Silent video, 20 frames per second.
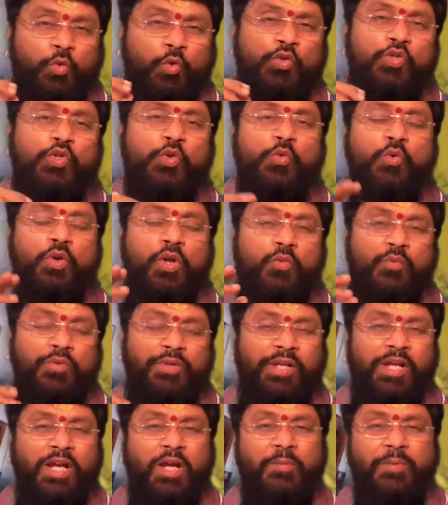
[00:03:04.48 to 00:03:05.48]
దోషం కూడా
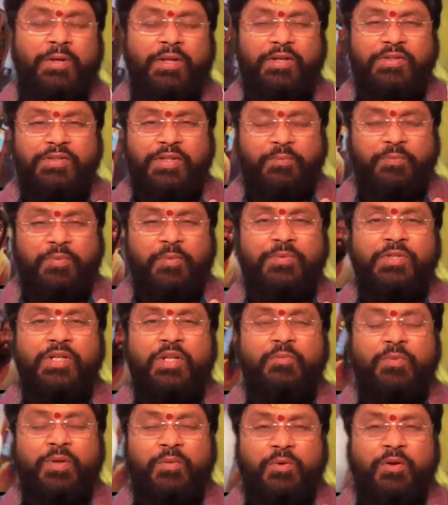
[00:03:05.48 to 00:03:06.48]
ఉంది కాబట్టి సప్తమ
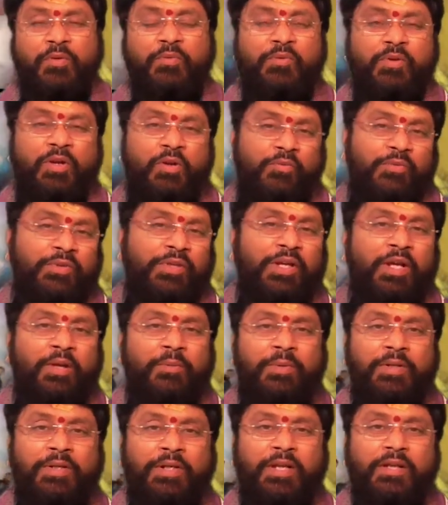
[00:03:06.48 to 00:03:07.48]
శని ప్రభావం కూడా ఉంది
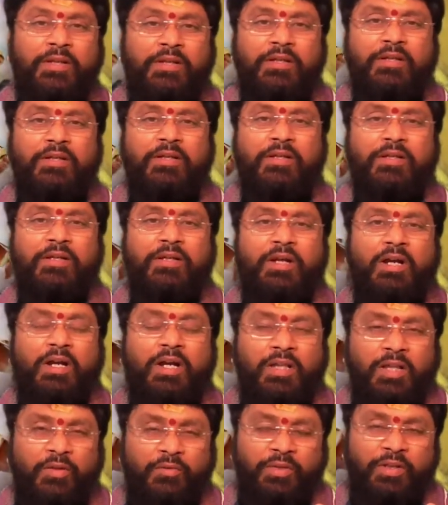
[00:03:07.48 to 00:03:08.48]
కాబట్టి
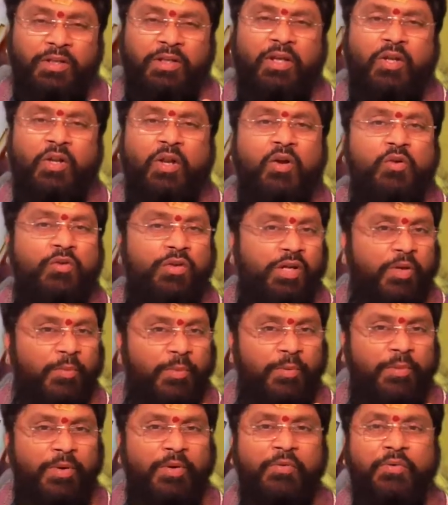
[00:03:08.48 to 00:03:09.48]
అదేవిధంగా రాహు యొక్క
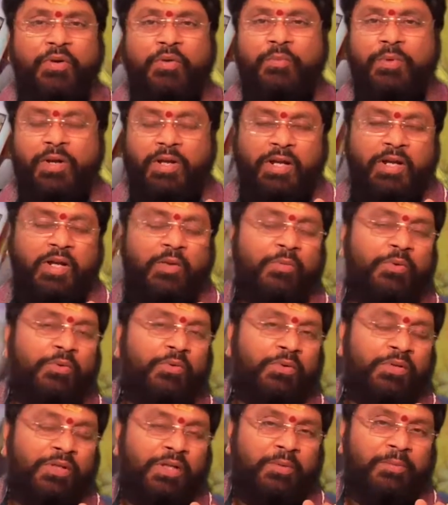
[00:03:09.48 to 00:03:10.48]
ప్రభావం కూడా బాగా
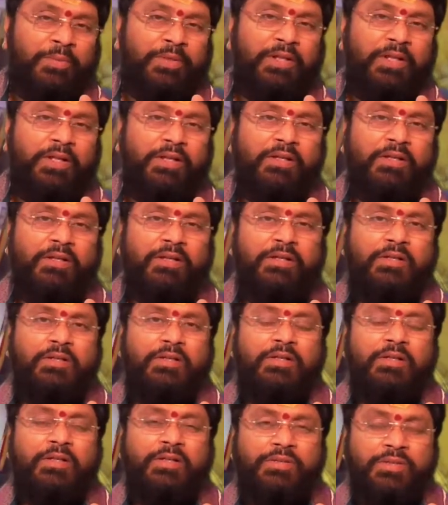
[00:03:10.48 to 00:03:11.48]
కనబడుతుంది కాబట్టి
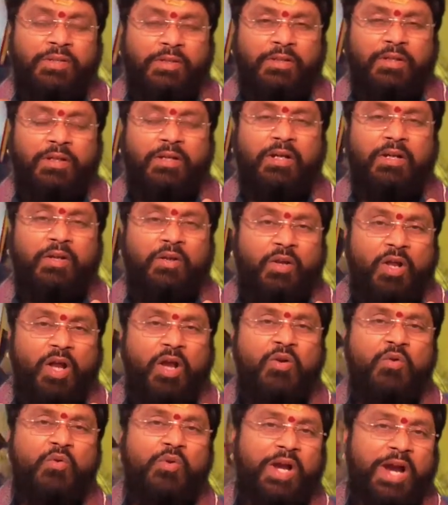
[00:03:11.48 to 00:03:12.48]
చక్కగా
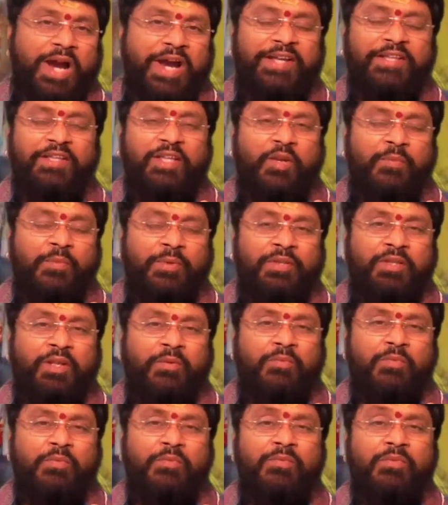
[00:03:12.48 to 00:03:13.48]
రాహు గాయత్రి
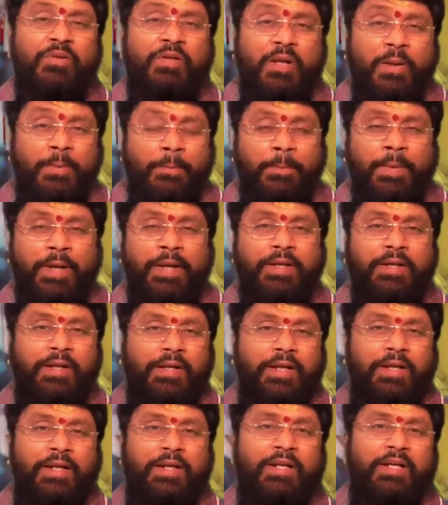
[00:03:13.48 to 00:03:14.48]
మంత్రము బయటకు
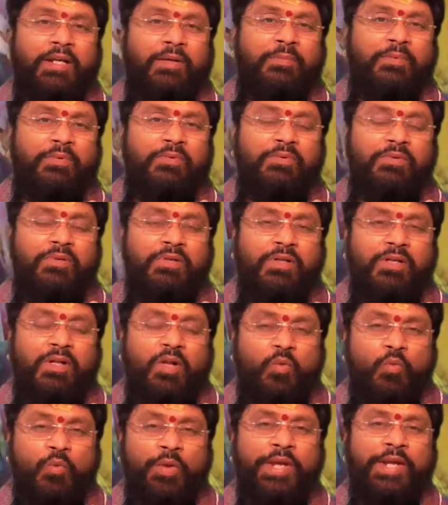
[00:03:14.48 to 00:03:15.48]
వెళ్ళేటప్పుడు
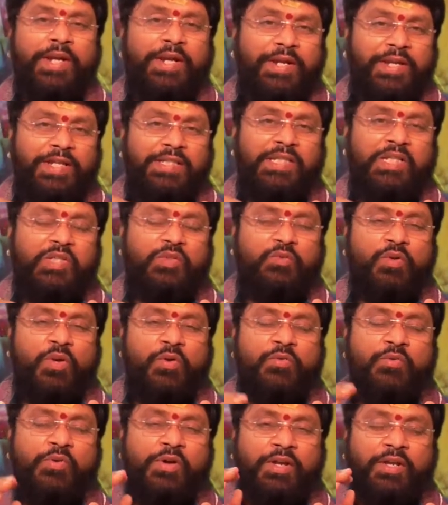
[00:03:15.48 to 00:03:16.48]
వెంకటేశ్వర
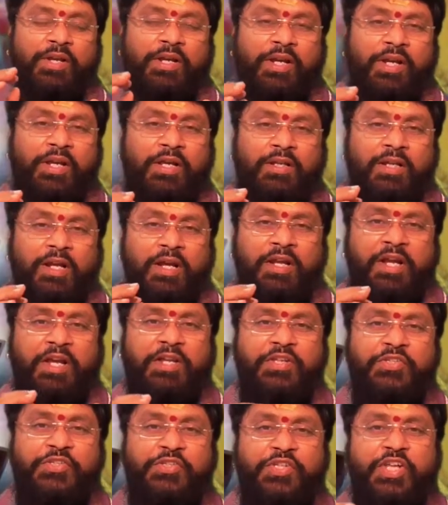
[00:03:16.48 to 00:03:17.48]
స్వామి వారికి నారాయణ
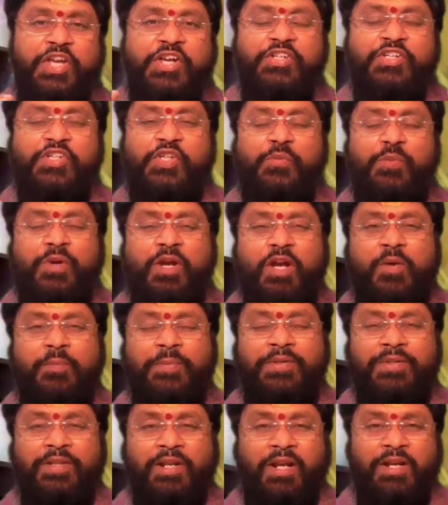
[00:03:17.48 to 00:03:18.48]
సాక్షి
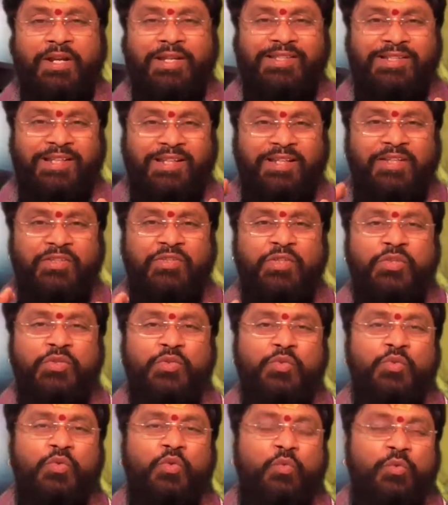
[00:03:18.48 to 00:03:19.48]
మహామంత్రాన్ని సాధన
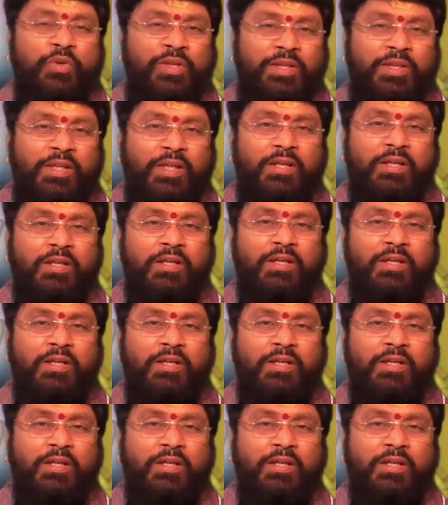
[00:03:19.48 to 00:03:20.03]
చేసుకుంటూ వెళ్తే